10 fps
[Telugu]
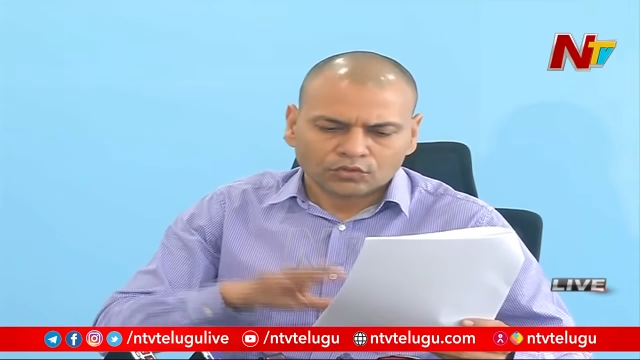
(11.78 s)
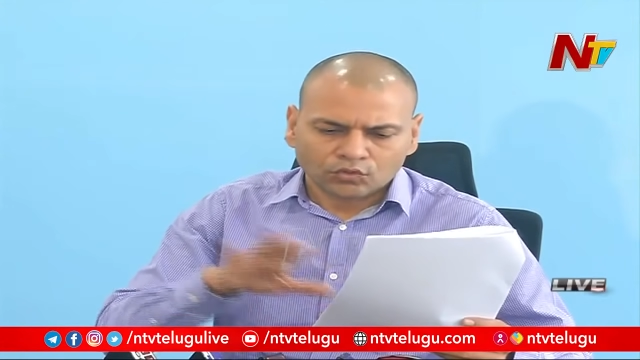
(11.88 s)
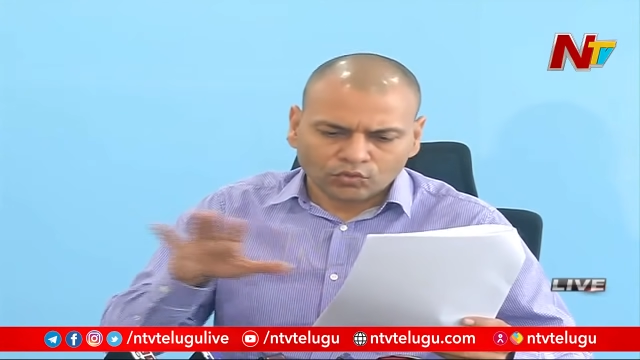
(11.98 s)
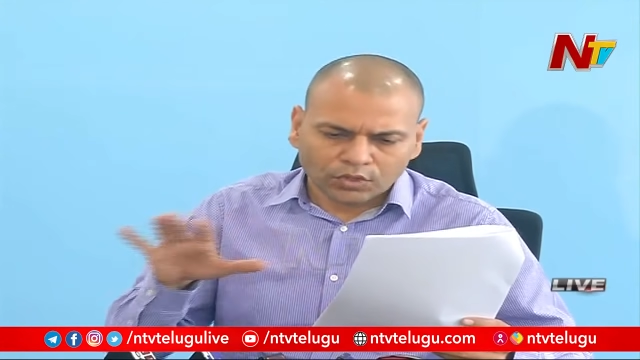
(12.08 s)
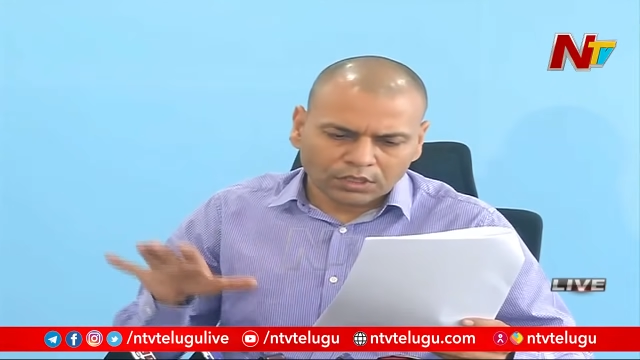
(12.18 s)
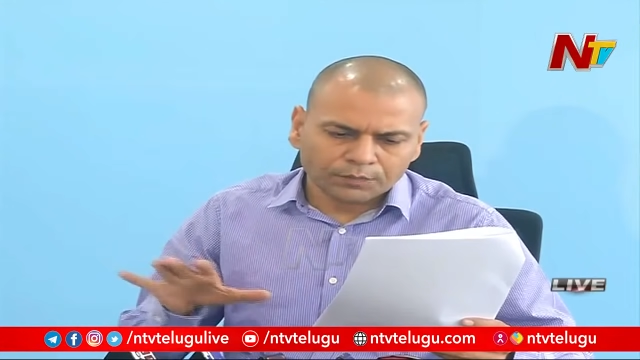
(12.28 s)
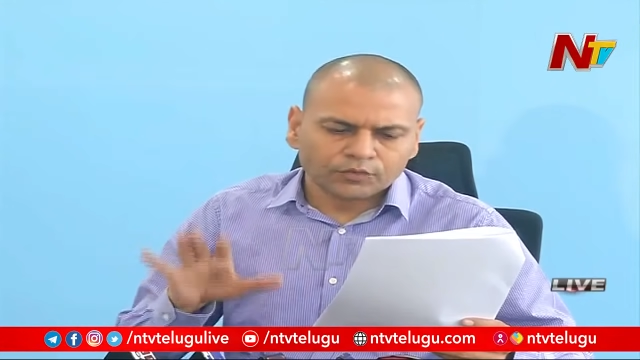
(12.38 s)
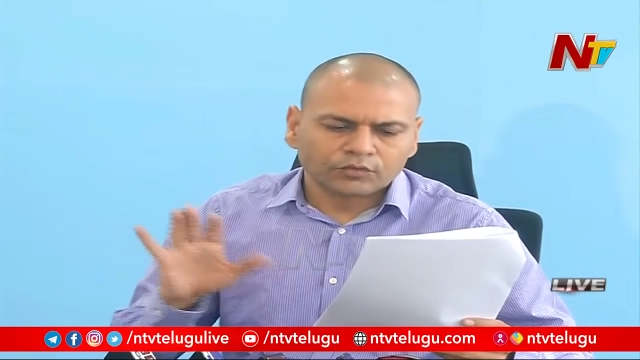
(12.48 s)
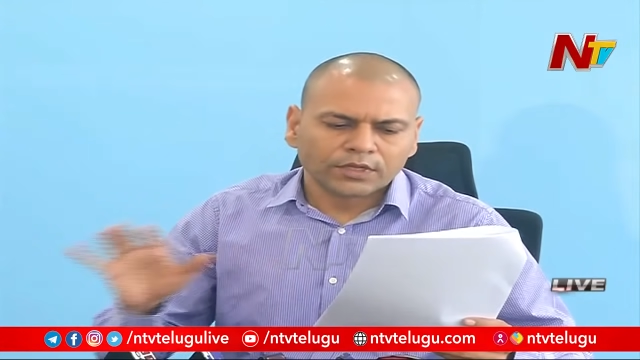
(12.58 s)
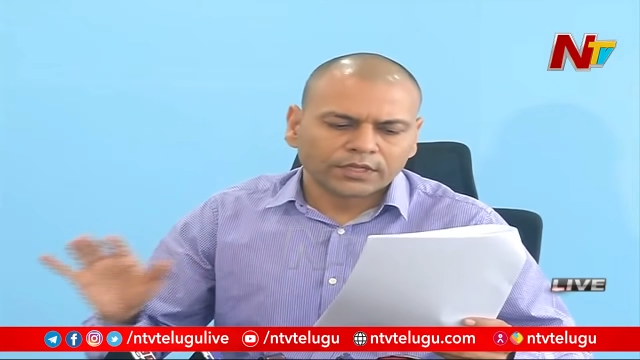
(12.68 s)
టోటల్
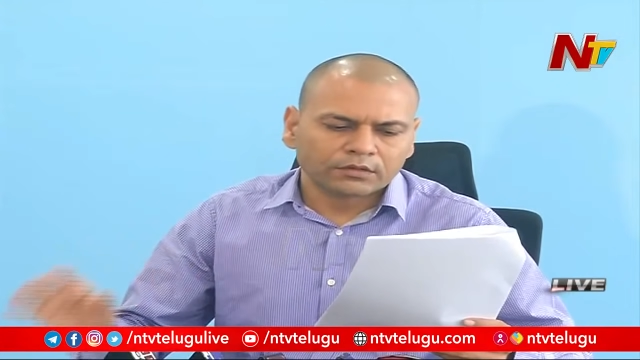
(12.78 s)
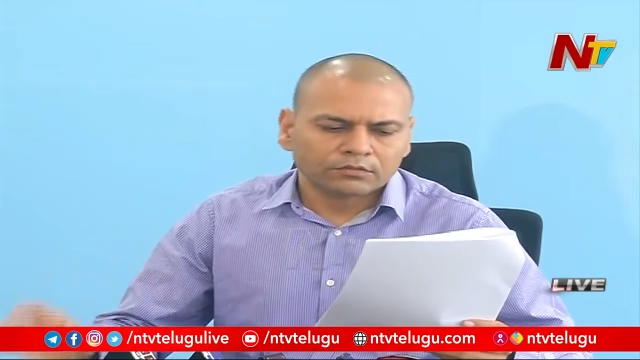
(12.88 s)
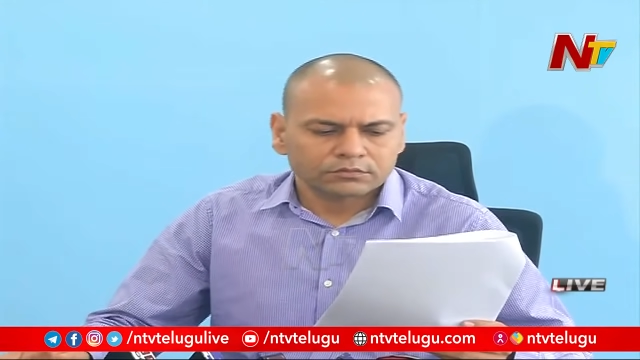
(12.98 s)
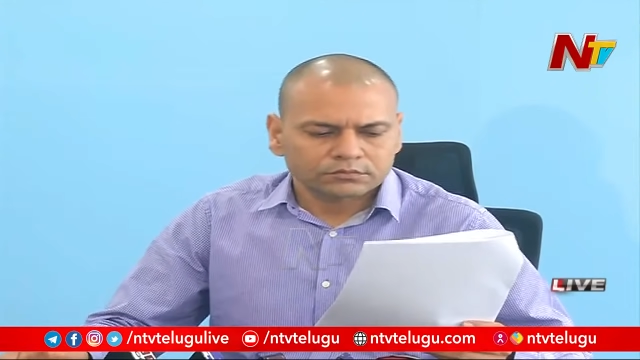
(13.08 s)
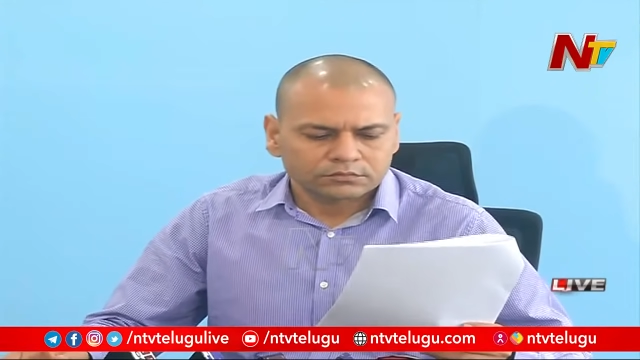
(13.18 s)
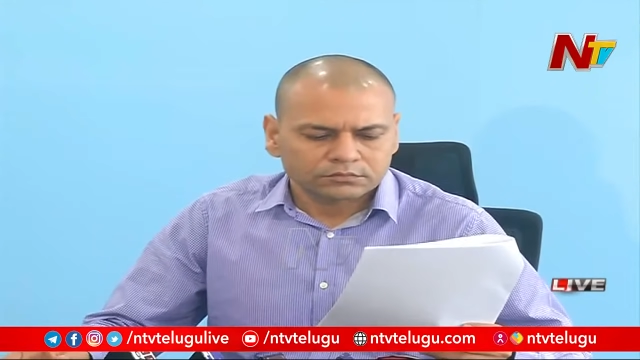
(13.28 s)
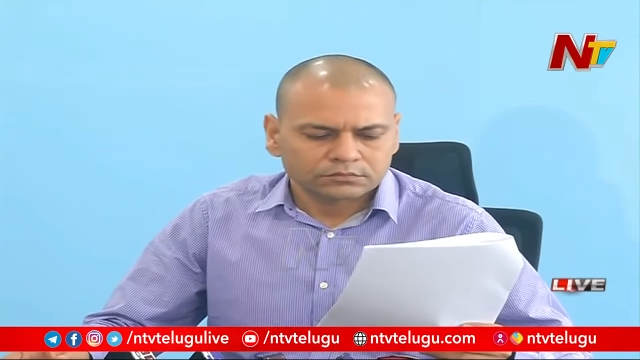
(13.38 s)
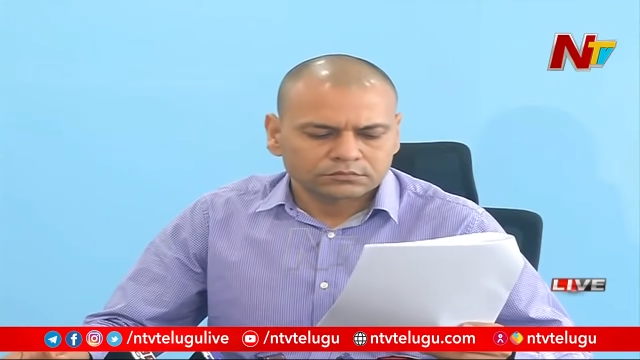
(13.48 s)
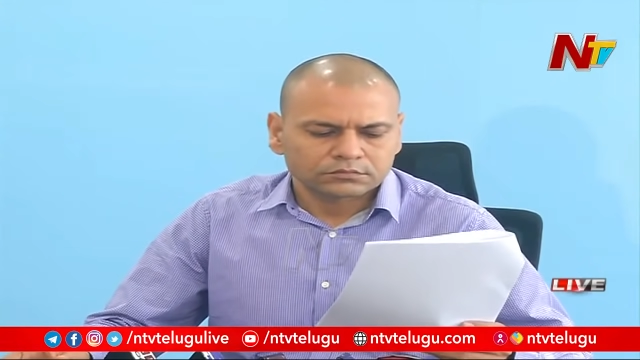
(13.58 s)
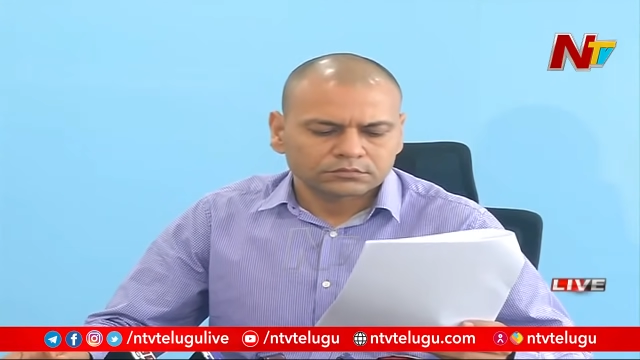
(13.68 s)
పుట్ టుగెదర్
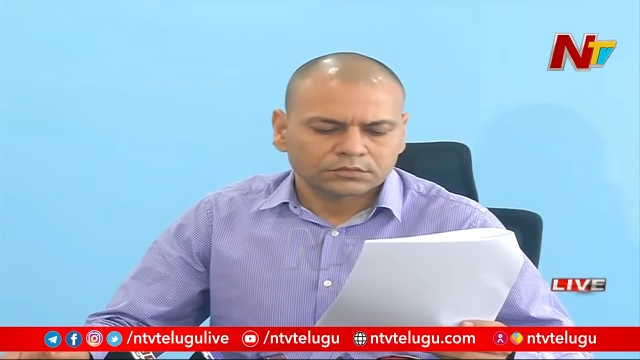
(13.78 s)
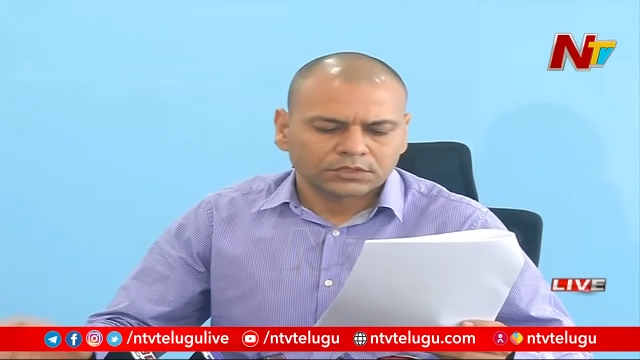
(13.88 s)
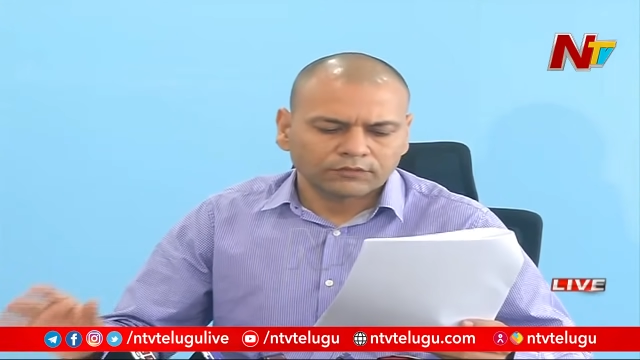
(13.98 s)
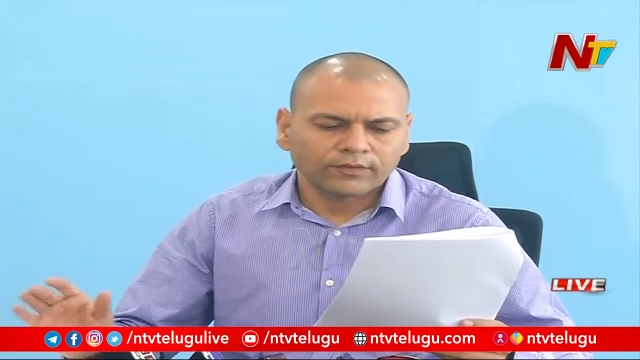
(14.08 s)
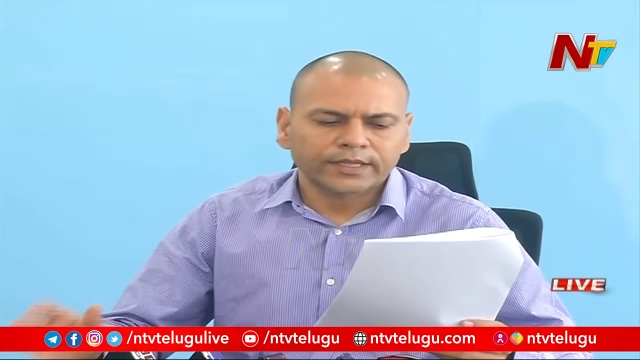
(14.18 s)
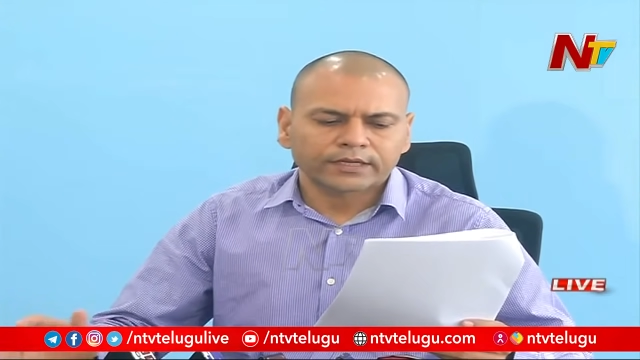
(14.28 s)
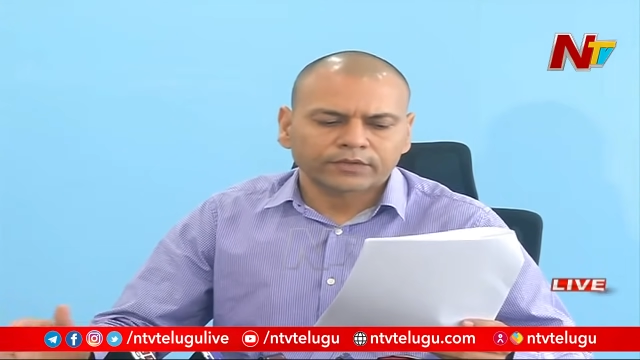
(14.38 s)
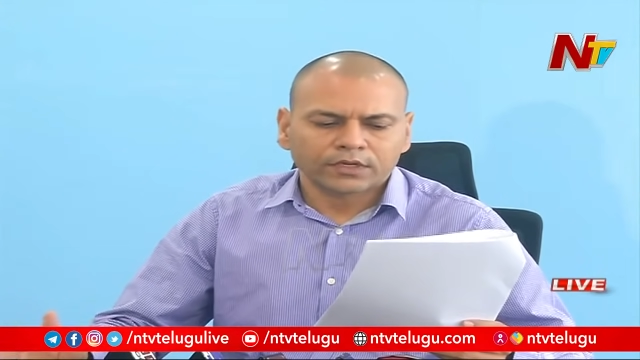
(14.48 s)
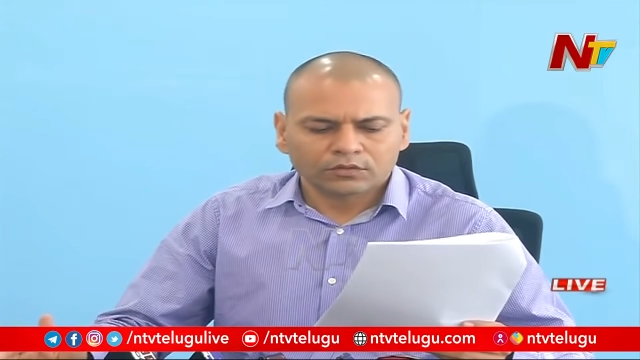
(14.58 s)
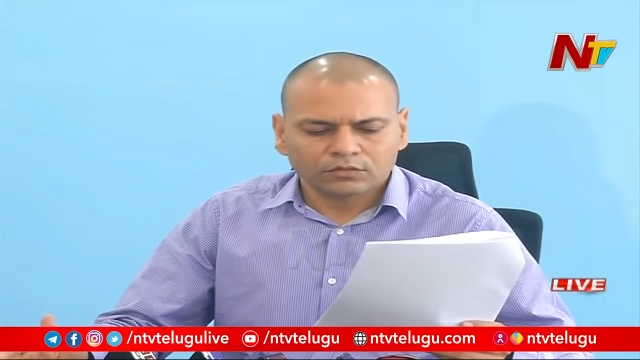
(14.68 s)
ఇవాళ
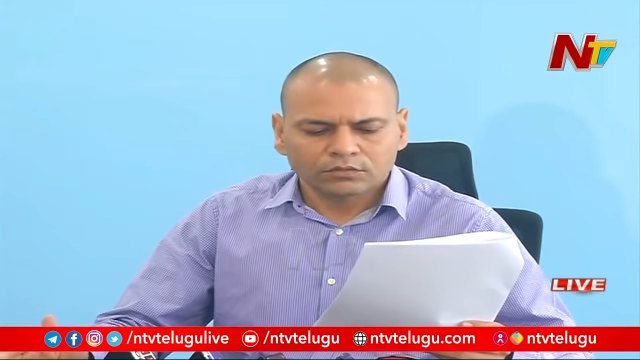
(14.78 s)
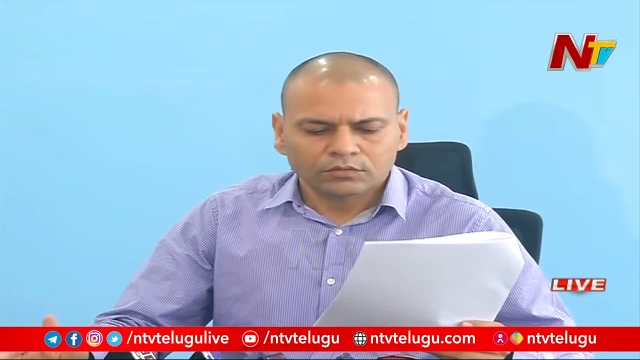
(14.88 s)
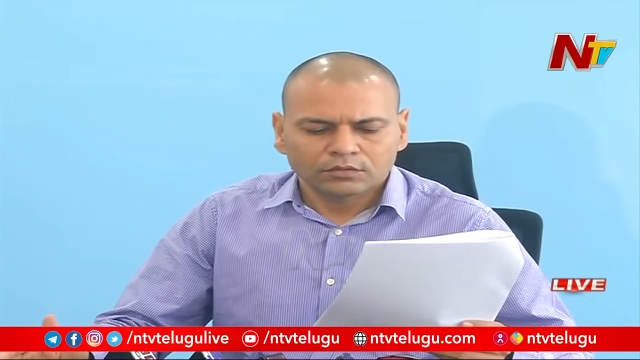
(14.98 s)
వరకు